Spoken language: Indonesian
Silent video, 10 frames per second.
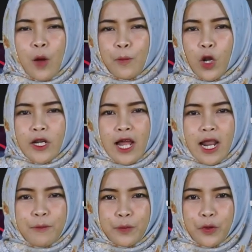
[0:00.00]
Polda
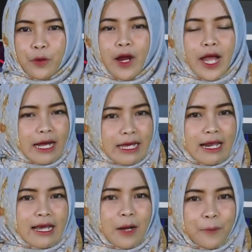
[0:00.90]
Lampung
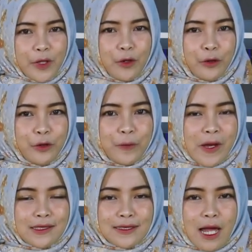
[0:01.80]
gagalkan
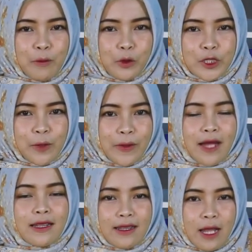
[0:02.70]
penyelundupan sabu
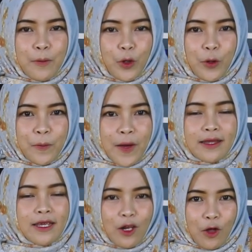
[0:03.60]
seberat 64
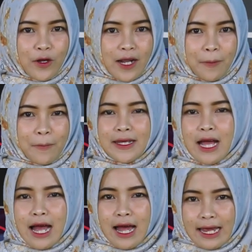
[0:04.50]
kg yang
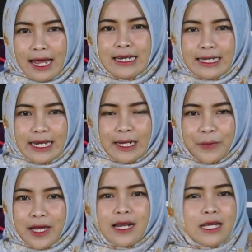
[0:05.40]
akan
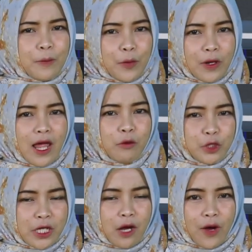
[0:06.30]
dikirimkan ke Pulau
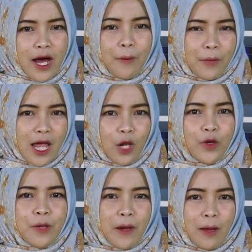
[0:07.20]
Jawa
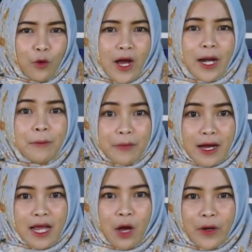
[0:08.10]
melalui pelabuhan
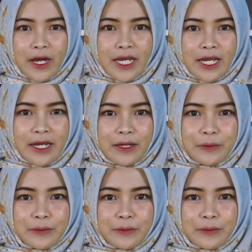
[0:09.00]
Bakauheni.